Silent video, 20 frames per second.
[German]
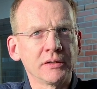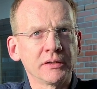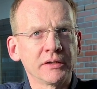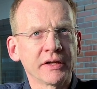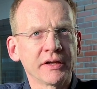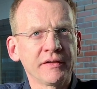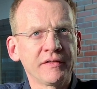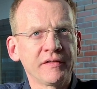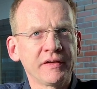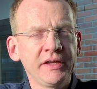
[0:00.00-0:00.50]

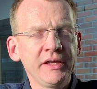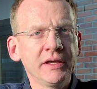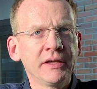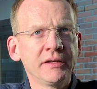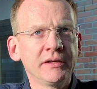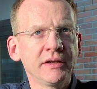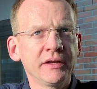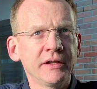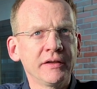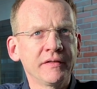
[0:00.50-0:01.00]

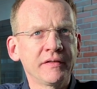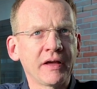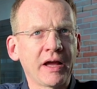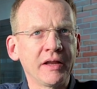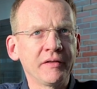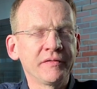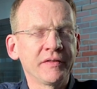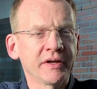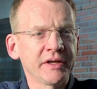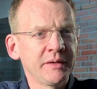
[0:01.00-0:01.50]
riskieren es
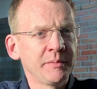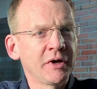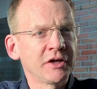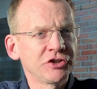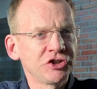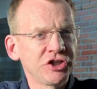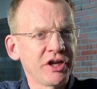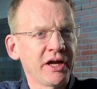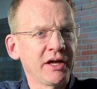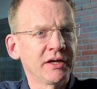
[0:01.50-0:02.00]
einfach immer
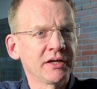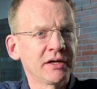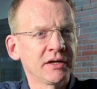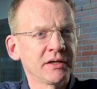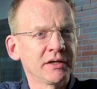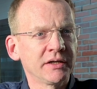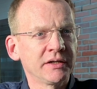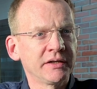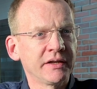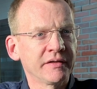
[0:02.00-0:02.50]

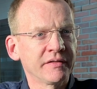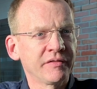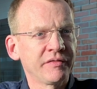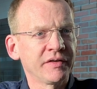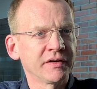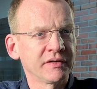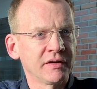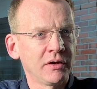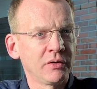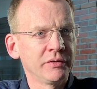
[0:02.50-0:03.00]
stärker, das
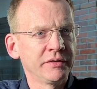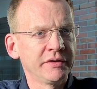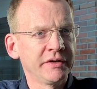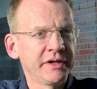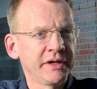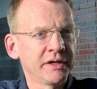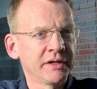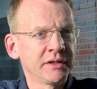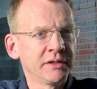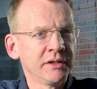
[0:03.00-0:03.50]
Vertrauen
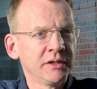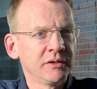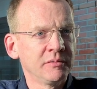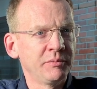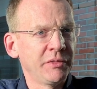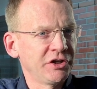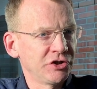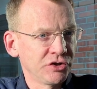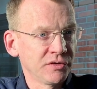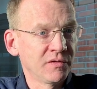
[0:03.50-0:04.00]
der
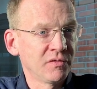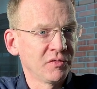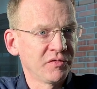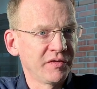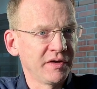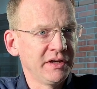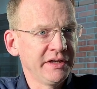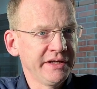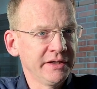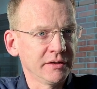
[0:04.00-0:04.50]
Menschen zu
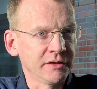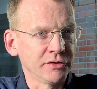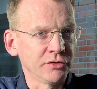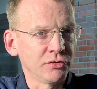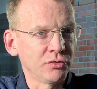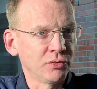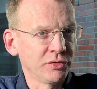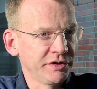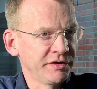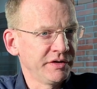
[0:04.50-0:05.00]

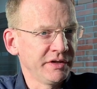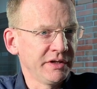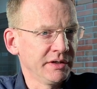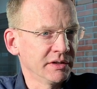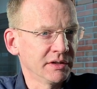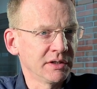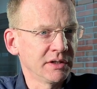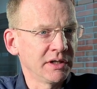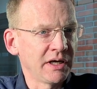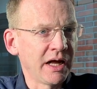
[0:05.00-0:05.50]
verlieren durch
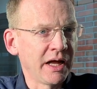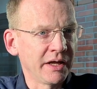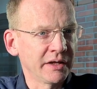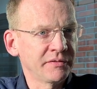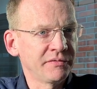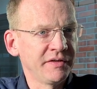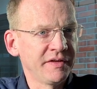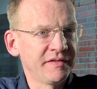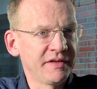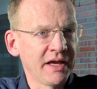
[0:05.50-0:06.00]
ihre
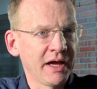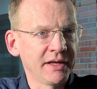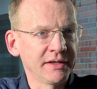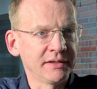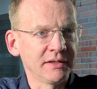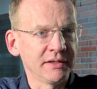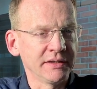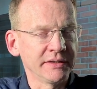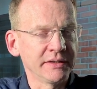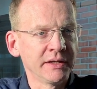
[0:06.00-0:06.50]
Art, wie sie
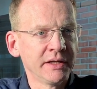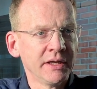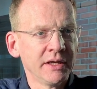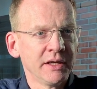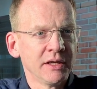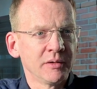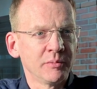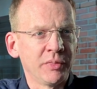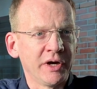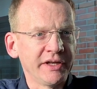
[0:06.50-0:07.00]
handeln.
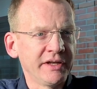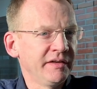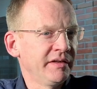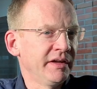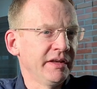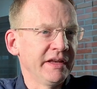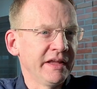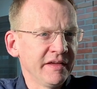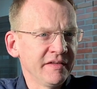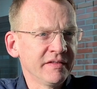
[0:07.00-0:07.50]
Bei den
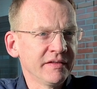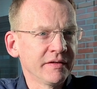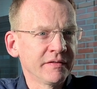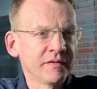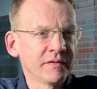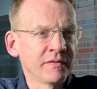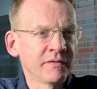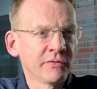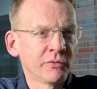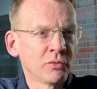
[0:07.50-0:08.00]
Chinesen ist
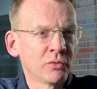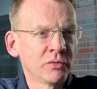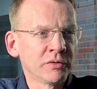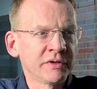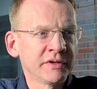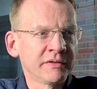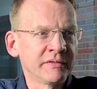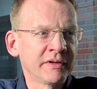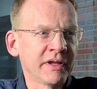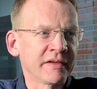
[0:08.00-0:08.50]
es so,
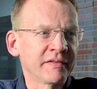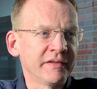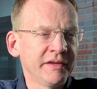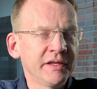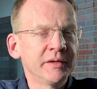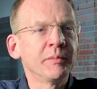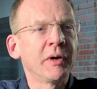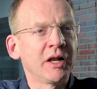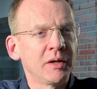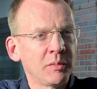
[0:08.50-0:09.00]
dass
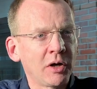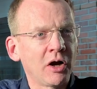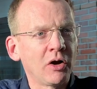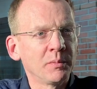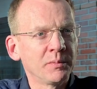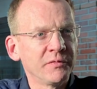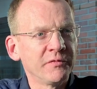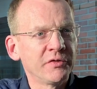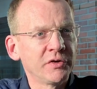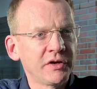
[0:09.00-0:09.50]
ich mal
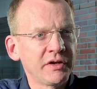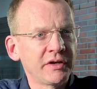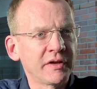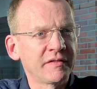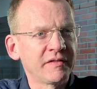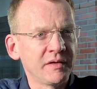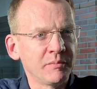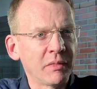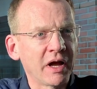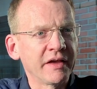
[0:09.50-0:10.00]
behaupten würde,
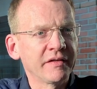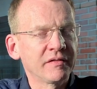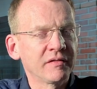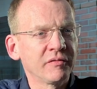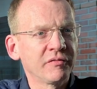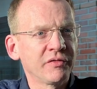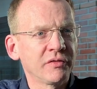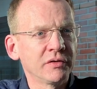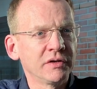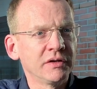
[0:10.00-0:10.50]
dass die
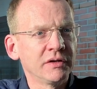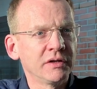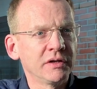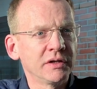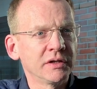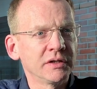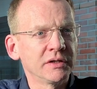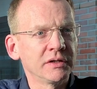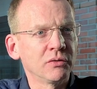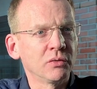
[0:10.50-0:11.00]
meisten von
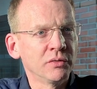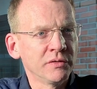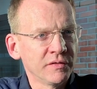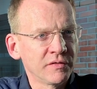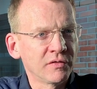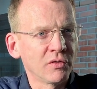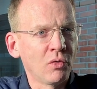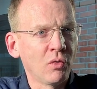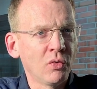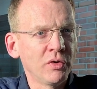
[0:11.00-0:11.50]

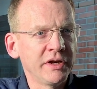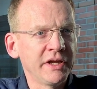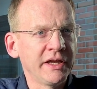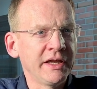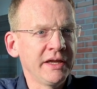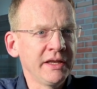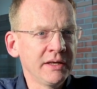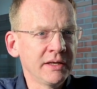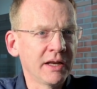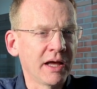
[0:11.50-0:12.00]
uns
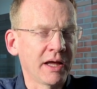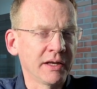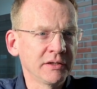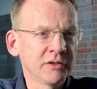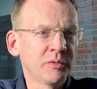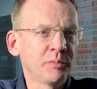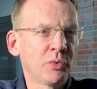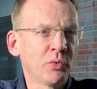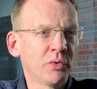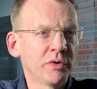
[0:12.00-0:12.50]
ohnehin
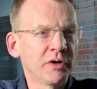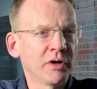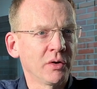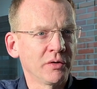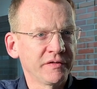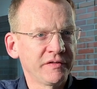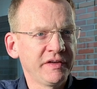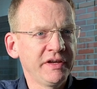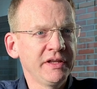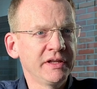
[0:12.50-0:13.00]
Angeboten
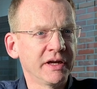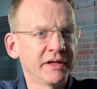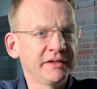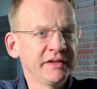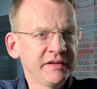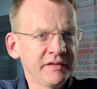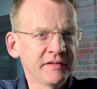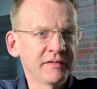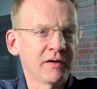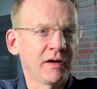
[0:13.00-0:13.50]
aus China
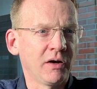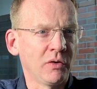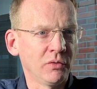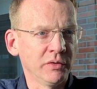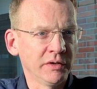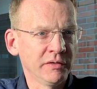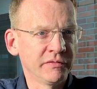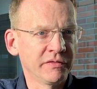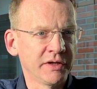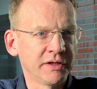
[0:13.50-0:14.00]
nicht
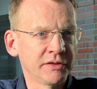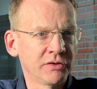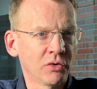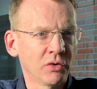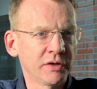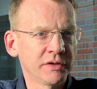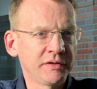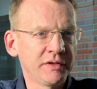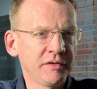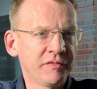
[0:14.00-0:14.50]
trauen, weil
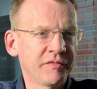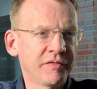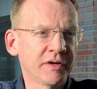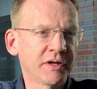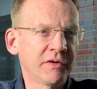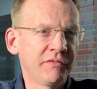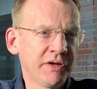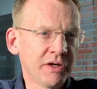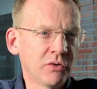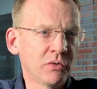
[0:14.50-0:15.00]
dort die
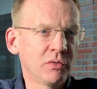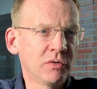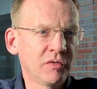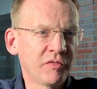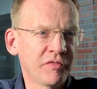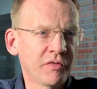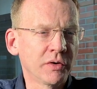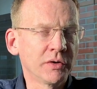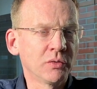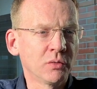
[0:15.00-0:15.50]
Verquickung
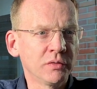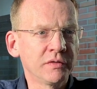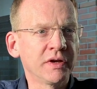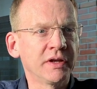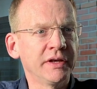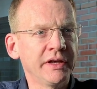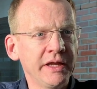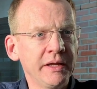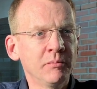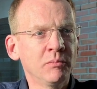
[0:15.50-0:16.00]
von
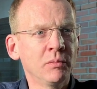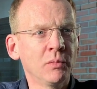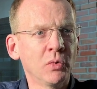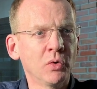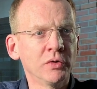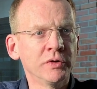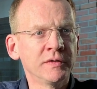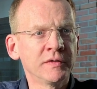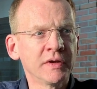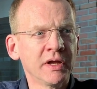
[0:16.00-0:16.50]
Unternehmen
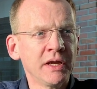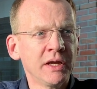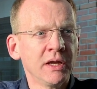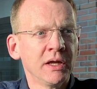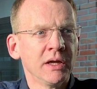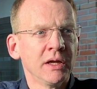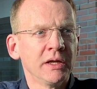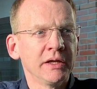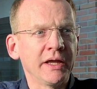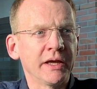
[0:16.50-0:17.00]
und
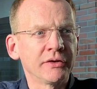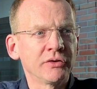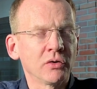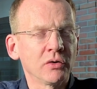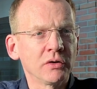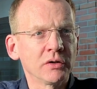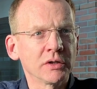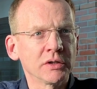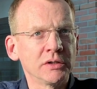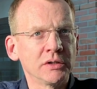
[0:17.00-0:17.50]
ja
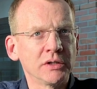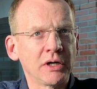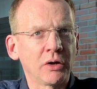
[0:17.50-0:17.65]
doch äh,